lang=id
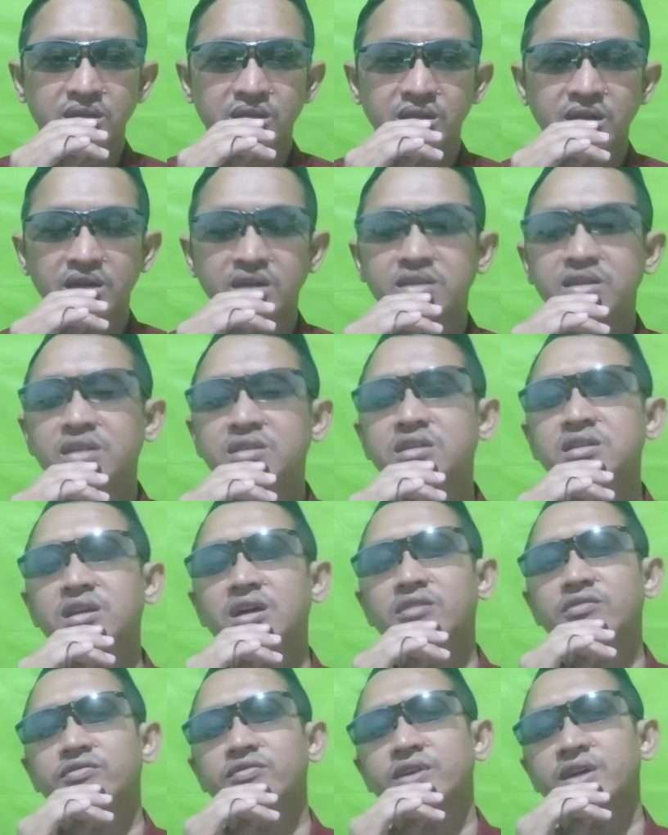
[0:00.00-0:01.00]
Nah, kita
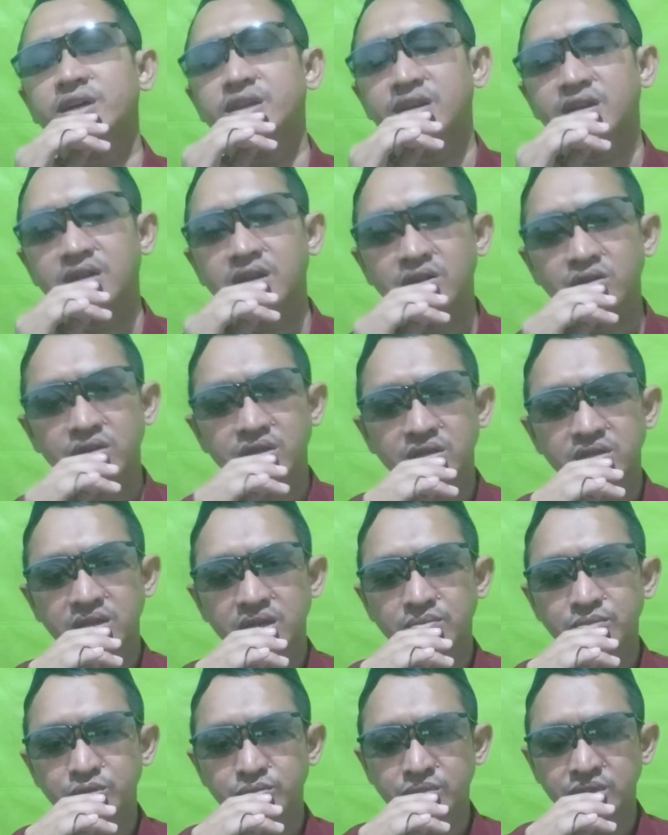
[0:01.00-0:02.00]
tidak fair kalau
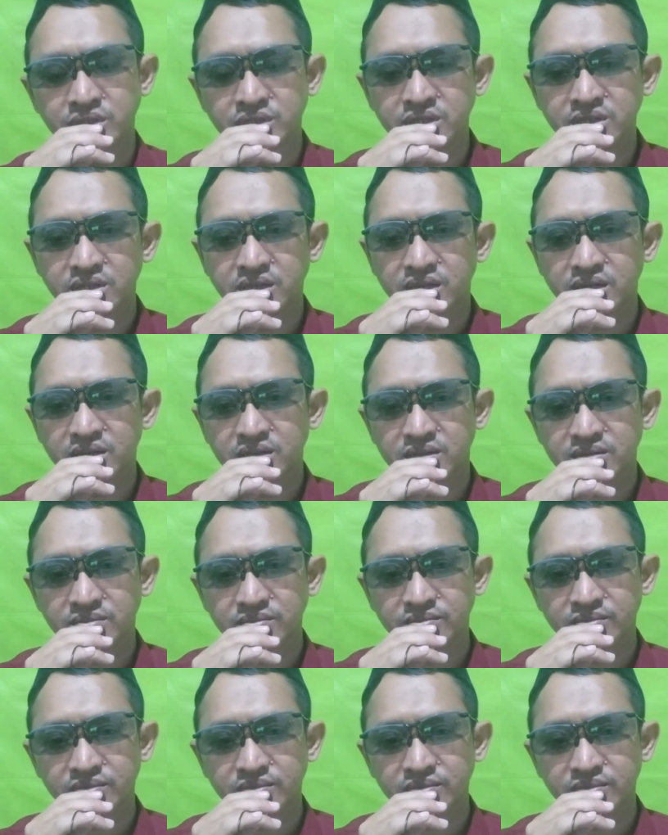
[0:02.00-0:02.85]
kita membencinya.